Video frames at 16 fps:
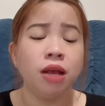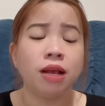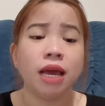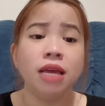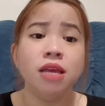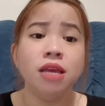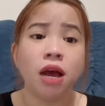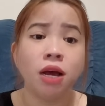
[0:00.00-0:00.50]

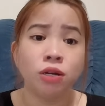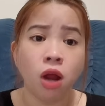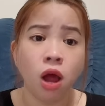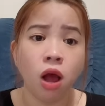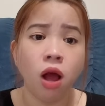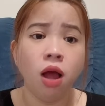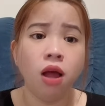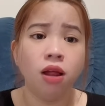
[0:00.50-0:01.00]
cái giờ
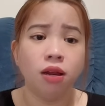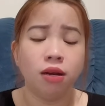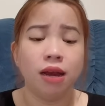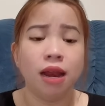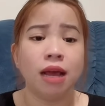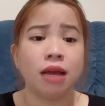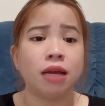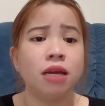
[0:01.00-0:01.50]
đó
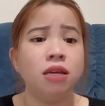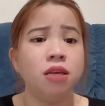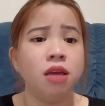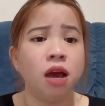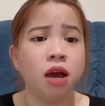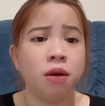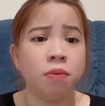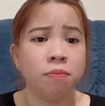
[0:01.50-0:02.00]
là cái
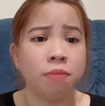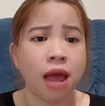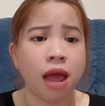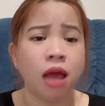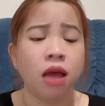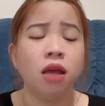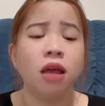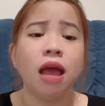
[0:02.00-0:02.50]
giờ mà